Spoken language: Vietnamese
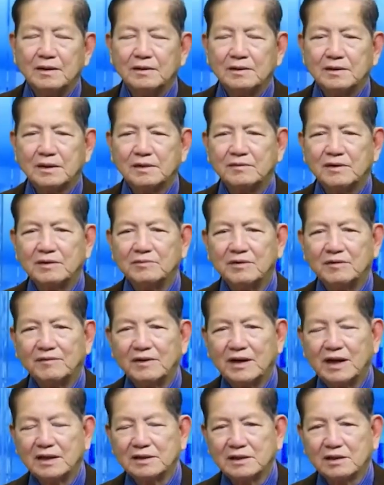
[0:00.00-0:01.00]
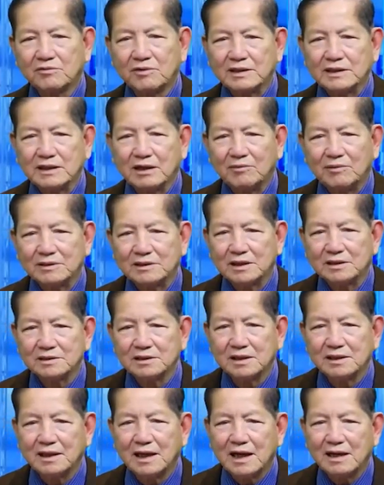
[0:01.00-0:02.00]
Thưa quý vị, một vấn đề rất quan trọng mà thế
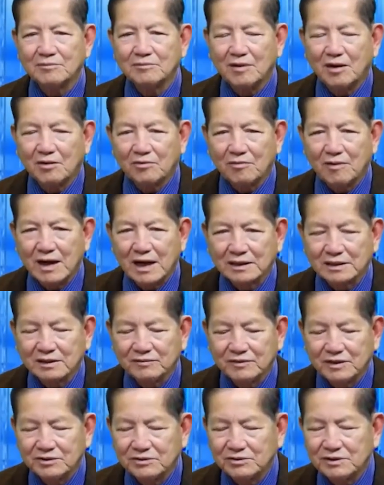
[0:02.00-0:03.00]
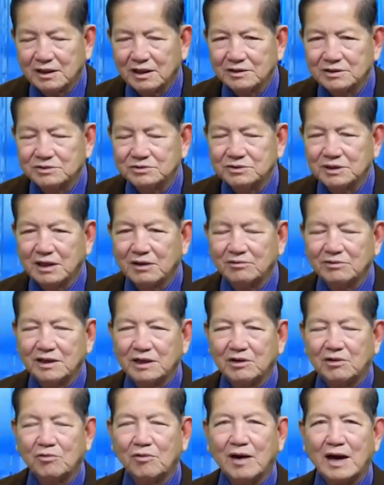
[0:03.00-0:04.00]
giới đang bỏ qua tại vì chú trọng
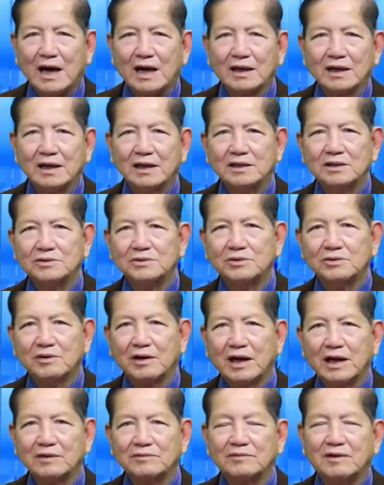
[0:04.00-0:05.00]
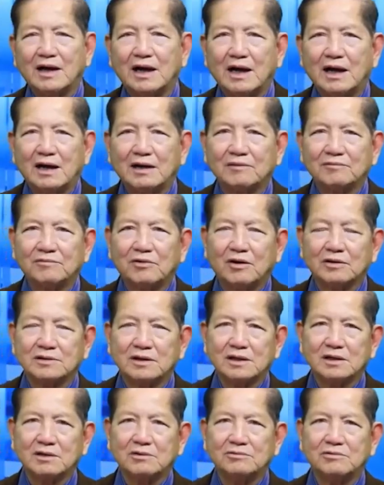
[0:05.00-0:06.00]
nhiều quá đến Ukraine và cuộc
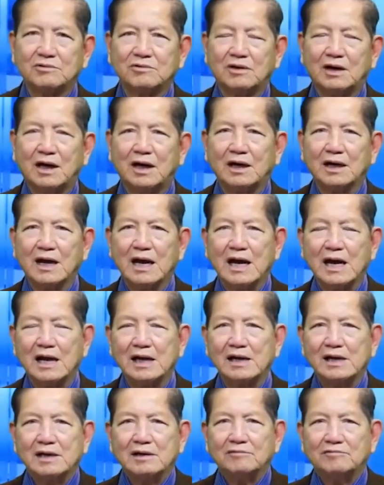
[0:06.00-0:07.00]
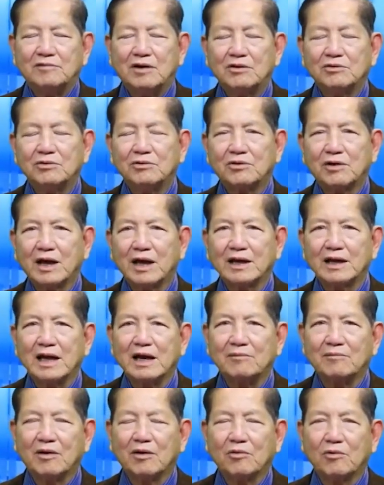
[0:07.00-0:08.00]
tấn công của Nga và Ukraine,
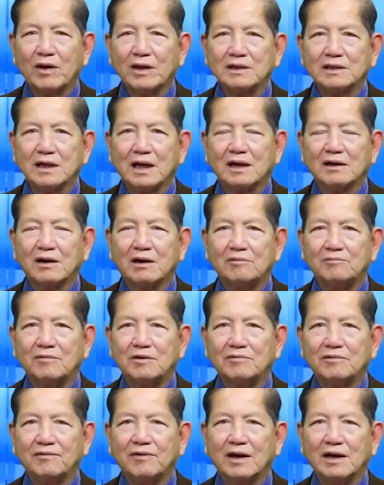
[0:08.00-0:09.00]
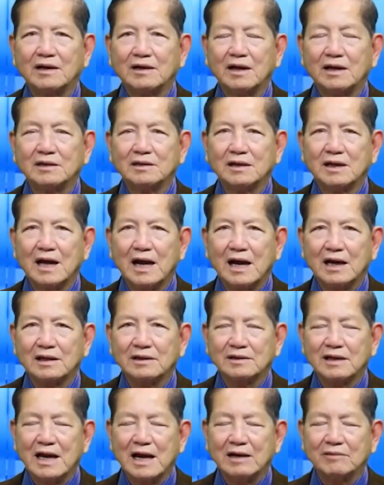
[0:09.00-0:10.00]
mà quên rằng có một phần đất khác
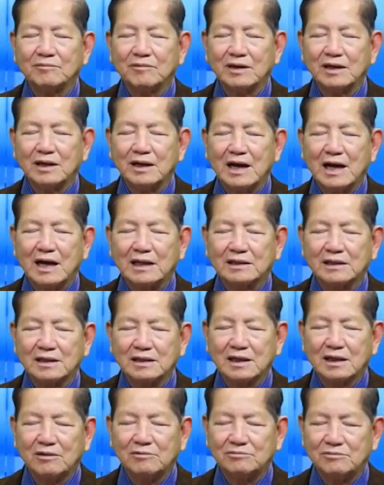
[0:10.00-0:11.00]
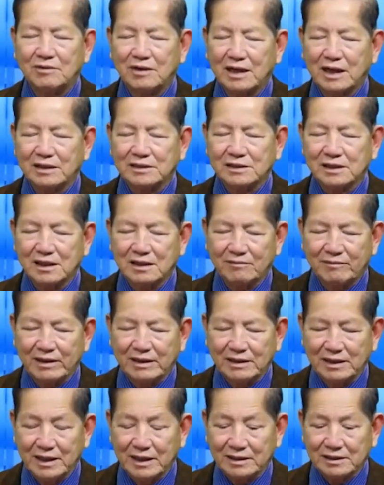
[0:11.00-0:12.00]
đang bị Nga tấn công một cách rất là
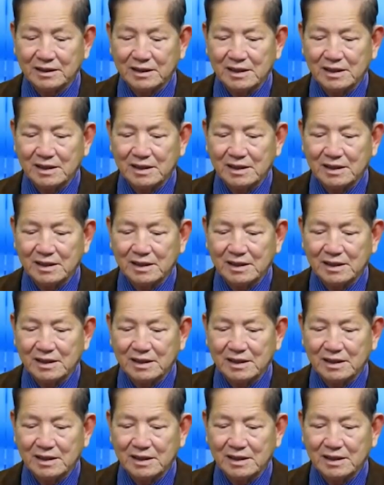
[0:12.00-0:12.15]
mãnh liệt.